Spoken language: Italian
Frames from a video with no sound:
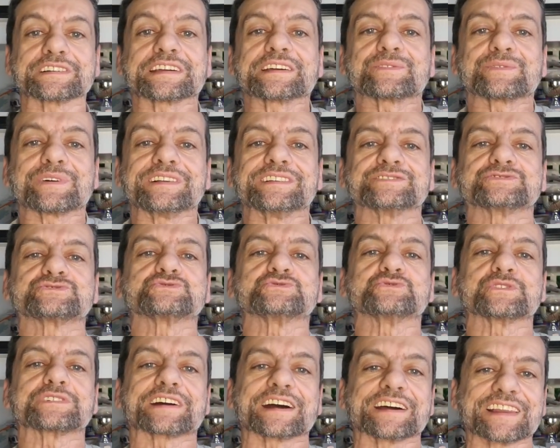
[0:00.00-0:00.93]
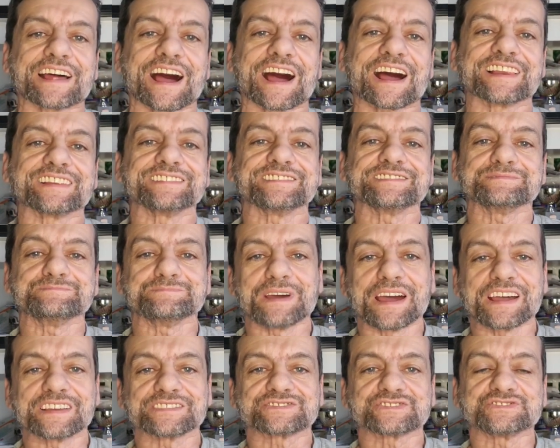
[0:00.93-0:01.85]
che quelli sono canali
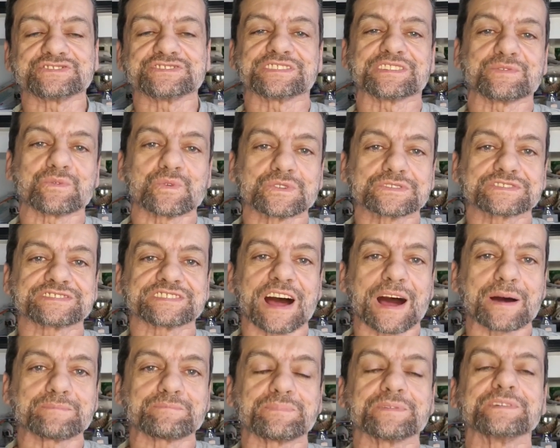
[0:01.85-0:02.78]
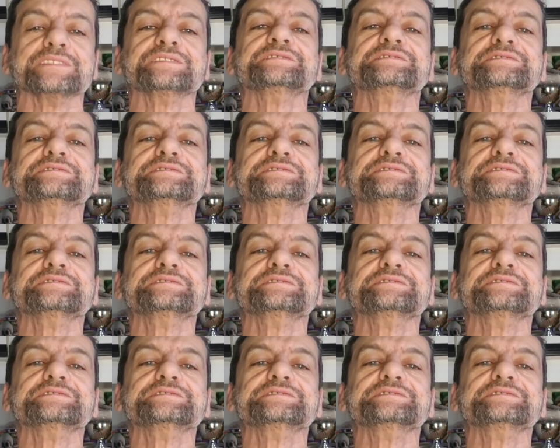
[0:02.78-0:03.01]
Messenger e WhatsApp